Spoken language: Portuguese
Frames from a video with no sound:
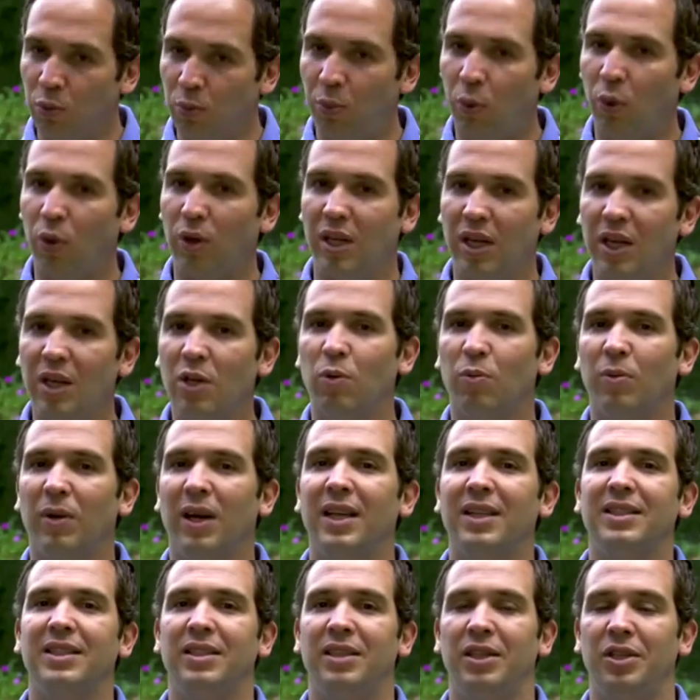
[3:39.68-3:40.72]
um pouquinho
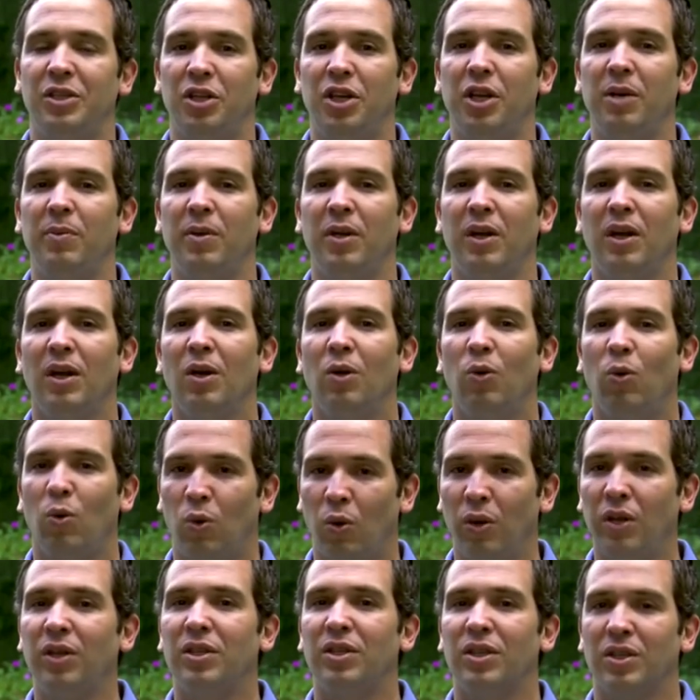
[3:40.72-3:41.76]
mais esse time, o
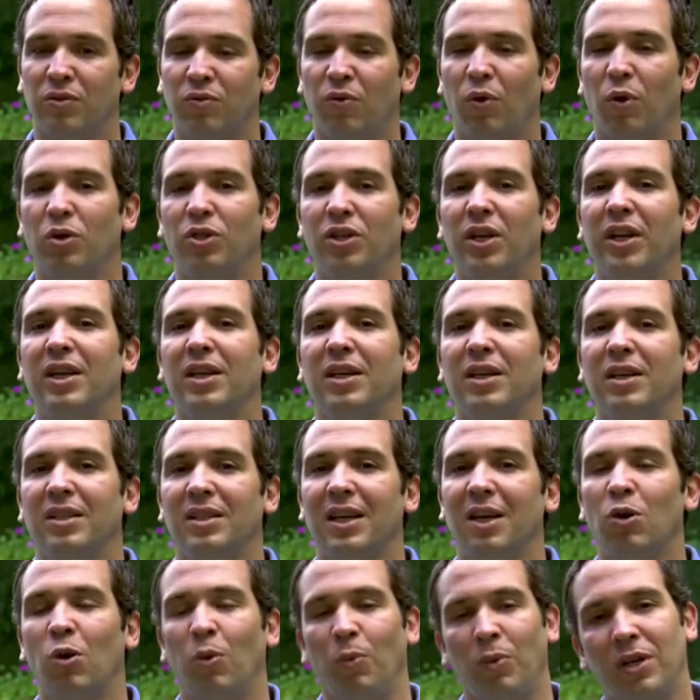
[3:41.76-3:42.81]
Corinthians volte a
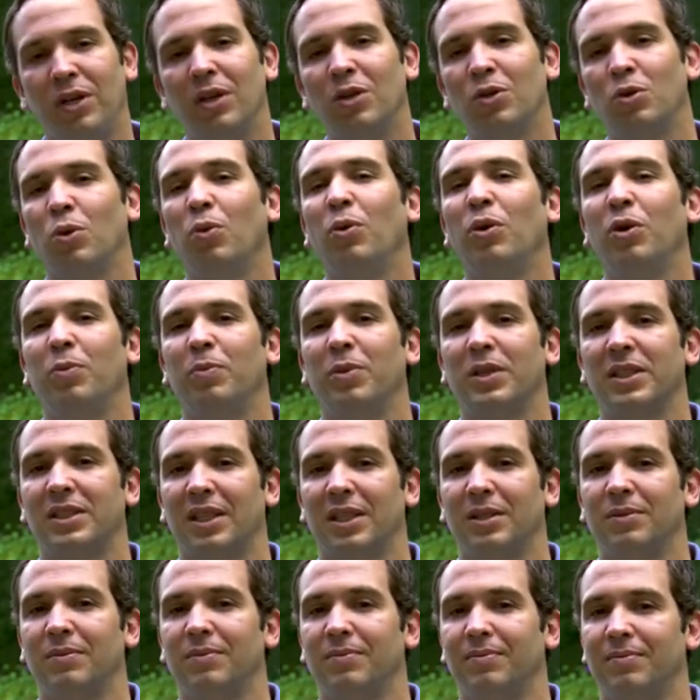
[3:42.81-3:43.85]
encantar como encantou ano passado.